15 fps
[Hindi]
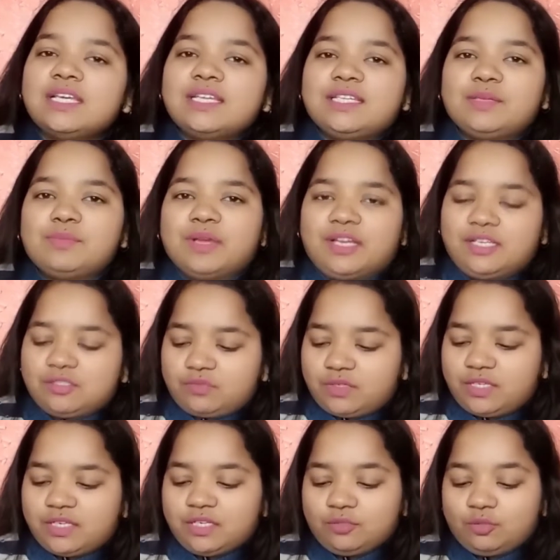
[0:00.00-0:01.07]
ये बेरीज
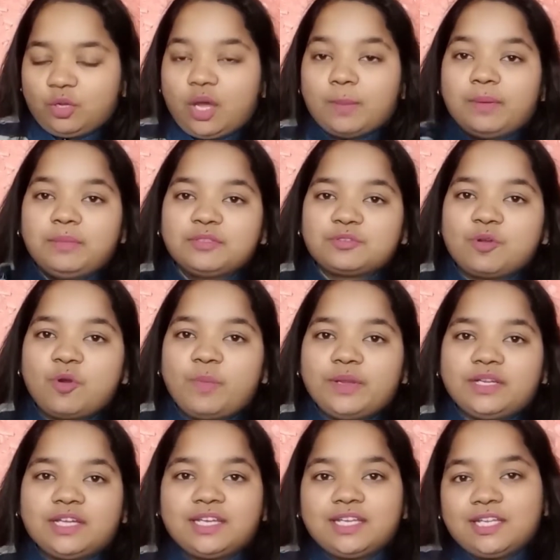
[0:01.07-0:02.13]
वगैरह तो अब हम इसको
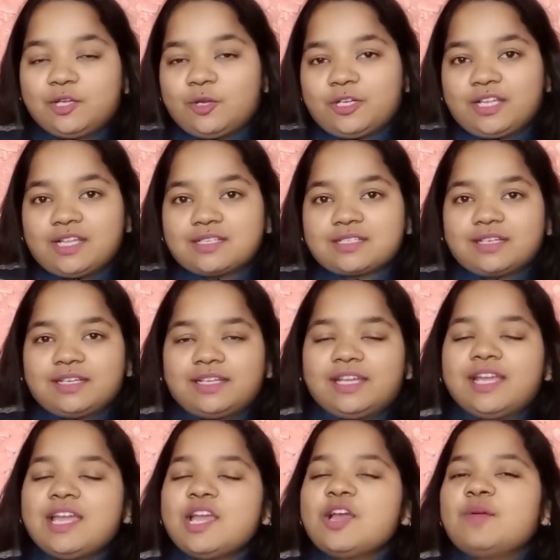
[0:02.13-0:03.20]
ओपन करेंगे और टेस्ट
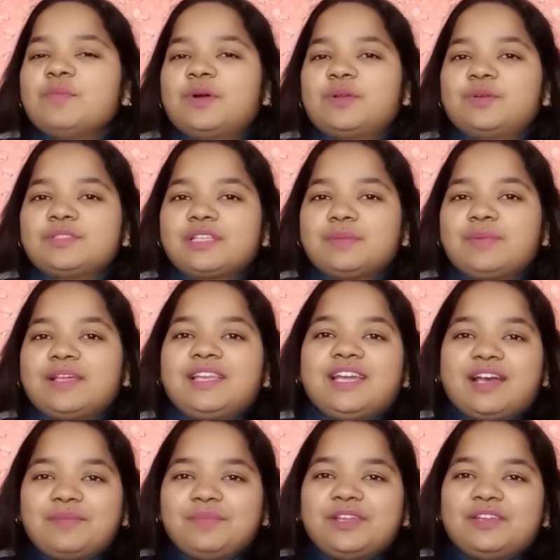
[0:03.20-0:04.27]
करेंगे पर उसके पहले
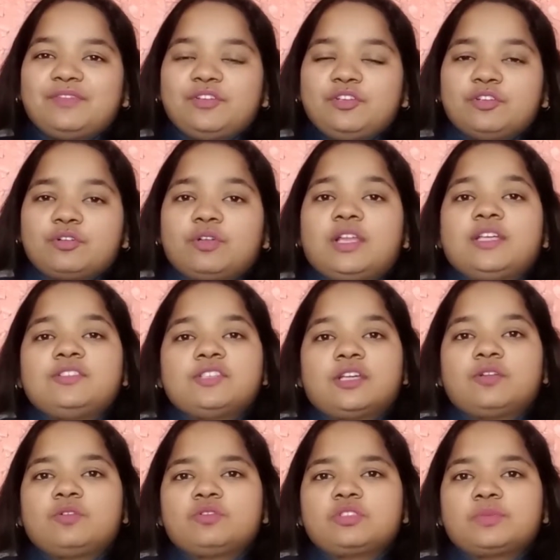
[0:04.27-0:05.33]
आप मेरी वीडियो को लाइक
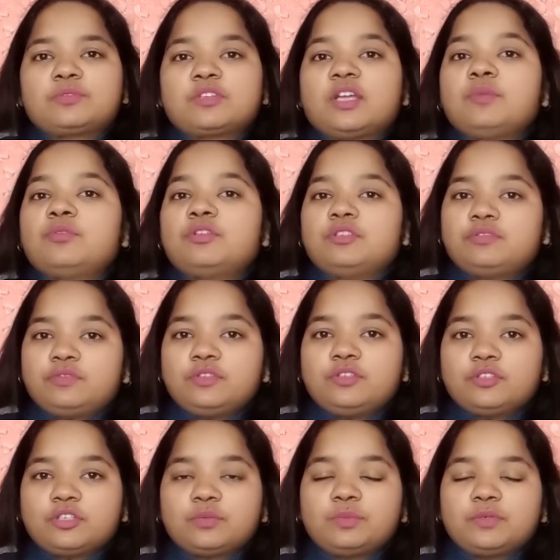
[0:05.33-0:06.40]
चैनल को सब्सक्राइब और इस
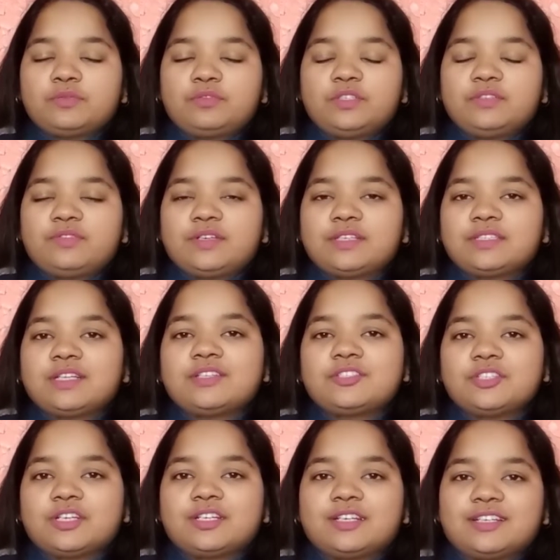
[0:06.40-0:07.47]
वीडियो को अपने फ्री फ्रेंड के साथ
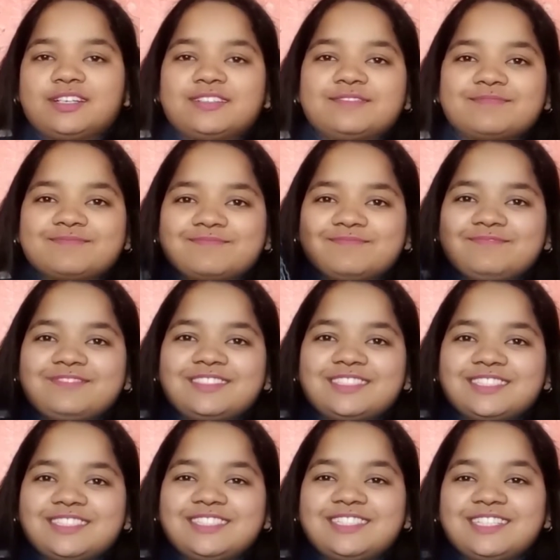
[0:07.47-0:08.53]
शेयर करना
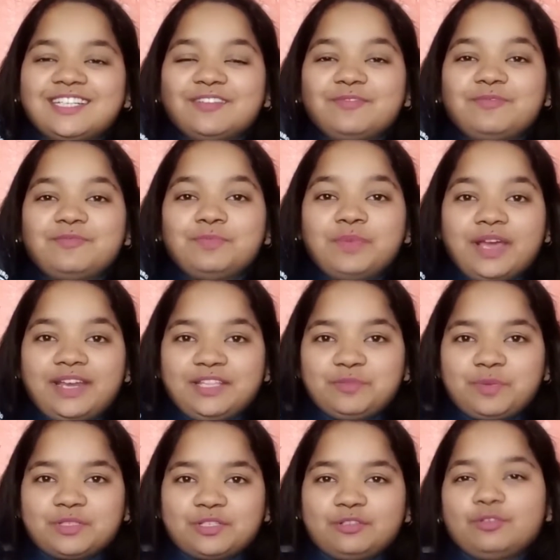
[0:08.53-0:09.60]
जिन्हें
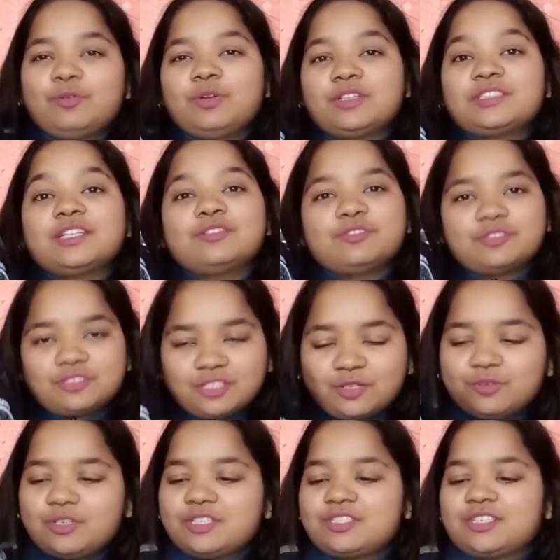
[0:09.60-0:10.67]
बेरीज पसंद हो उनके साथ तो
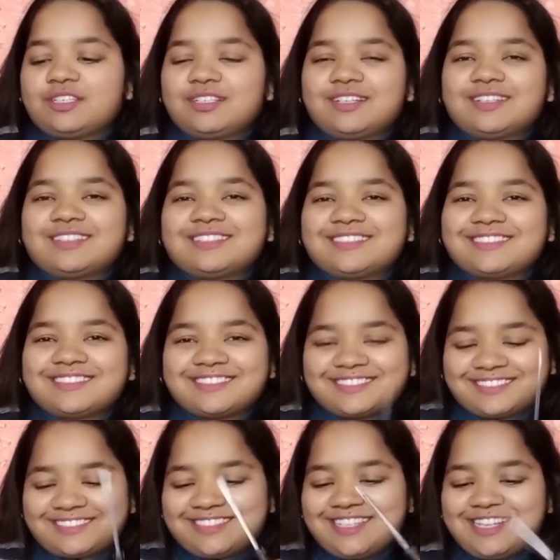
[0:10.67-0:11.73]
ज़रूरी शेयर करना
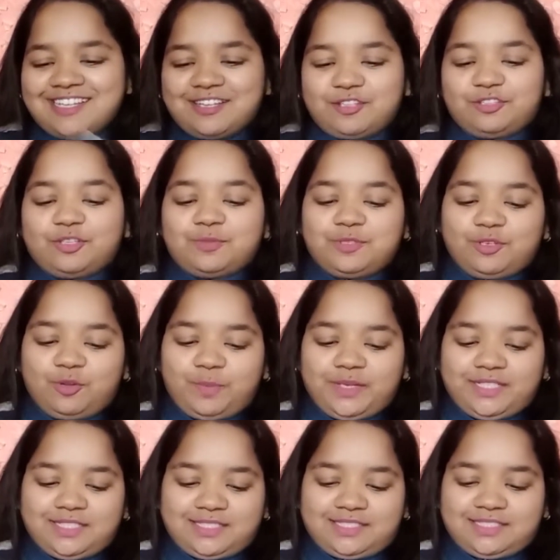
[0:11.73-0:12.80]
तब चलो
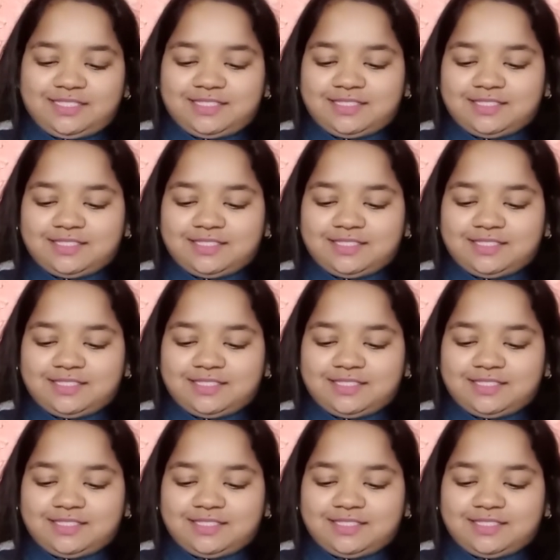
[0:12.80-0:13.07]
ओपन करते हैं